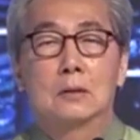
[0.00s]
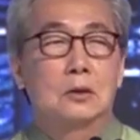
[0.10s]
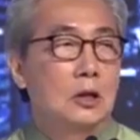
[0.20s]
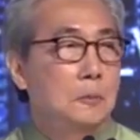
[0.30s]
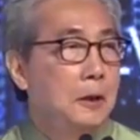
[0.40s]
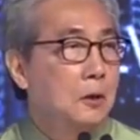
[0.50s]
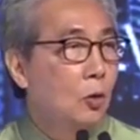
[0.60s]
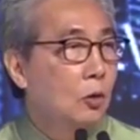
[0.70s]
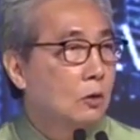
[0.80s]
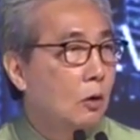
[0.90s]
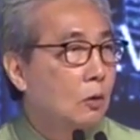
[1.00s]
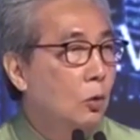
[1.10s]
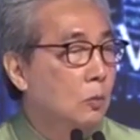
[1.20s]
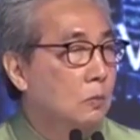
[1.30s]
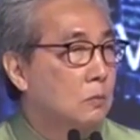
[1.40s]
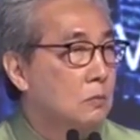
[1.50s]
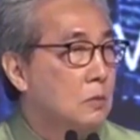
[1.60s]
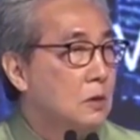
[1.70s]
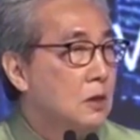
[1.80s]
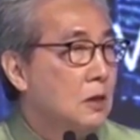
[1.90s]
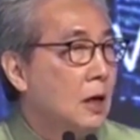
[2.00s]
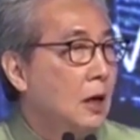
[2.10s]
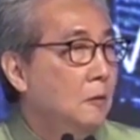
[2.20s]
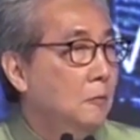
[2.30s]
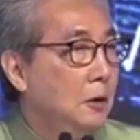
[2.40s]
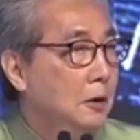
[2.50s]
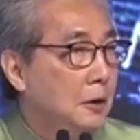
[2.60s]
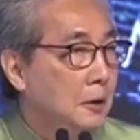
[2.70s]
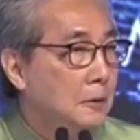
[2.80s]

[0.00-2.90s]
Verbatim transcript: GDP โกรธของกลุ่ม CRMVT